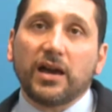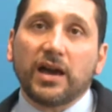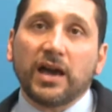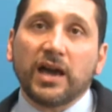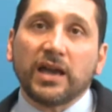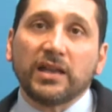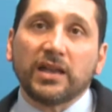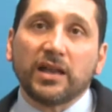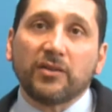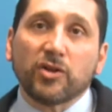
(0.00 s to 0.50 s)

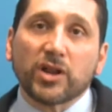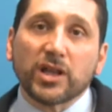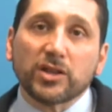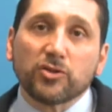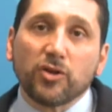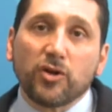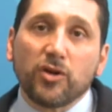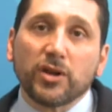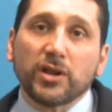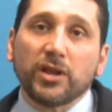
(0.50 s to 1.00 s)
ai
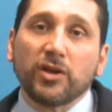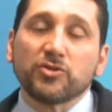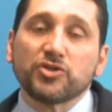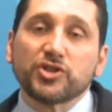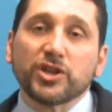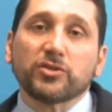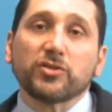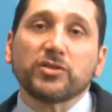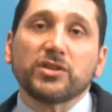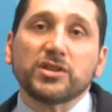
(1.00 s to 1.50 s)
lavoratori
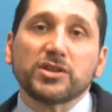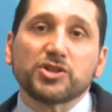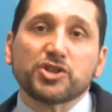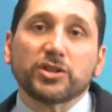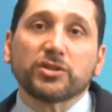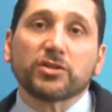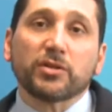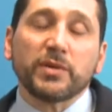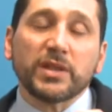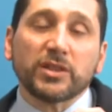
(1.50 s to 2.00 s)
oggetto di
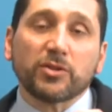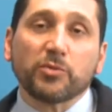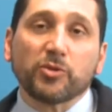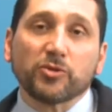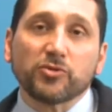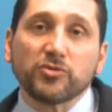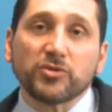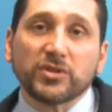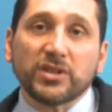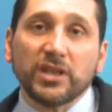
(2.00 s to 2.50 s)
decentramento
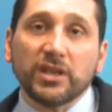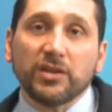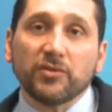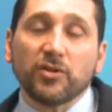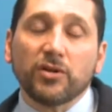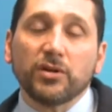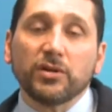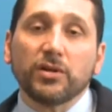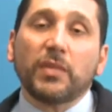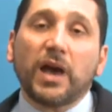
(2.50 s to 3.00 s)

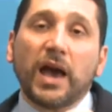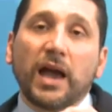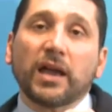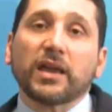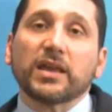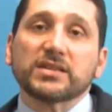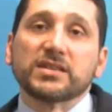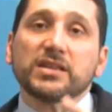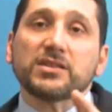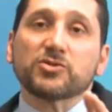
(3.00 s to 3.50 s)
produttivo,
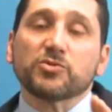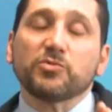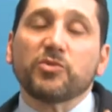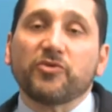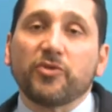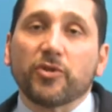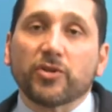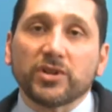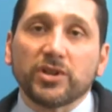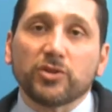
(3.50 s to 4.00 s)
anche se in
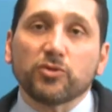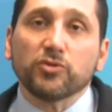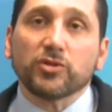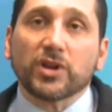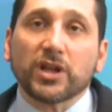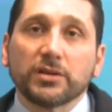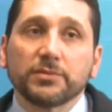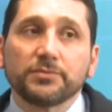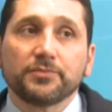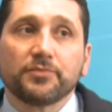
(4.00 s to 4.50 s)

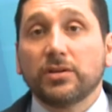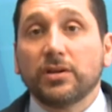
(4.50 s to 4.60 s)
subfornitura.